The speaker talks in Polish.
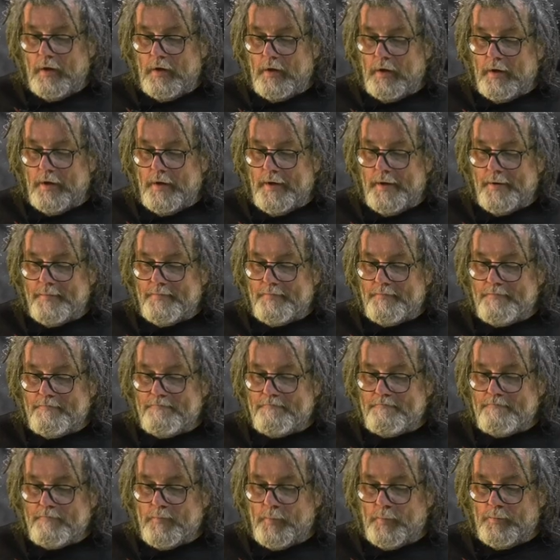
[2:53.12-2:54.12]
E,
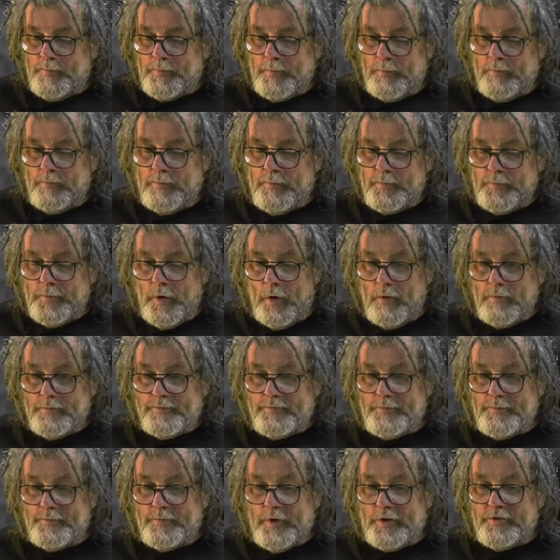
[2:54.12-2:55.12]
no,
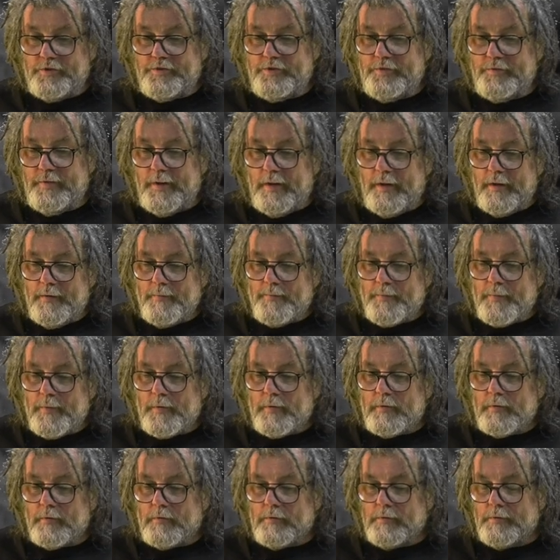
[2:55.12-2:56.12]
właściwie
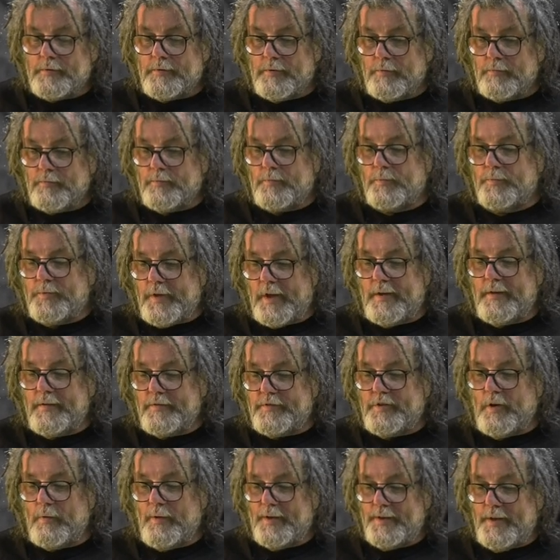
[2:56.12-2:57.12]
e, te
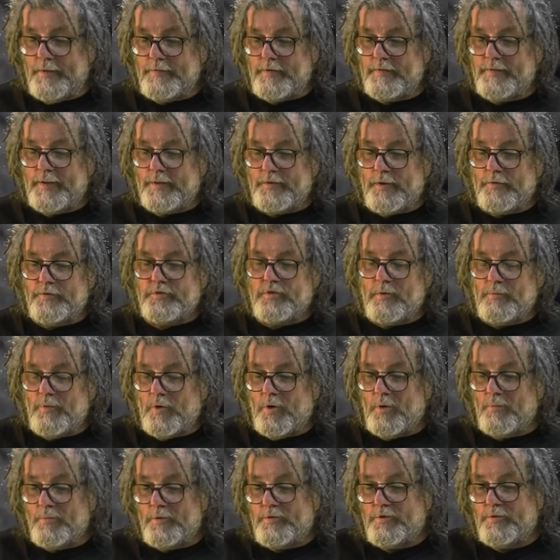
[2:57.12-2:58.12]
działania wywiadowcze
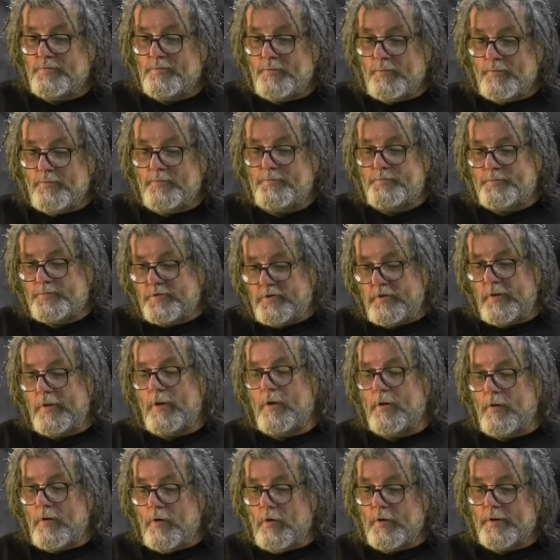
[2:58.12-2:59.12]
mogą być przy
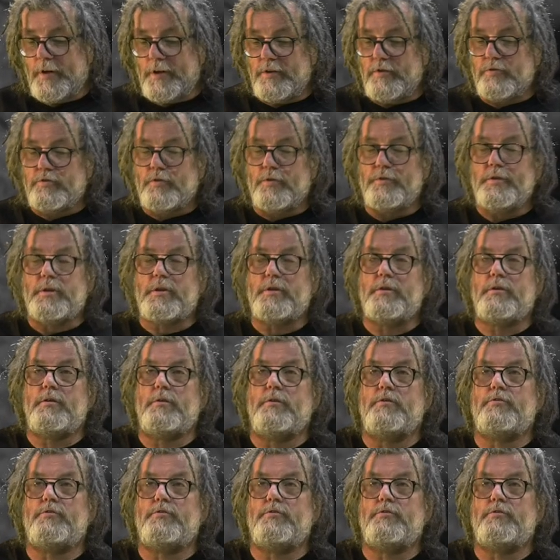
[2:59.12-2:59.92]
ograniczonych